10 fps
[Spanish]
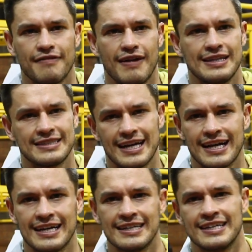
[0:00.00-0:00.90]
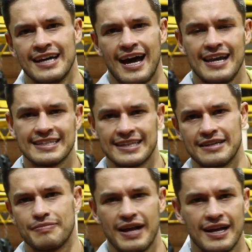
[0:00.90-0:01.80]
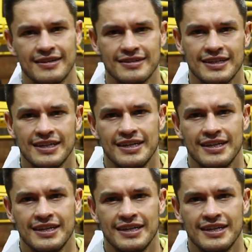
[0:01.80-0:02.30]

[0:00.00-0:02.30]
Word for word: Rafael Isnaga, Alexander Brand,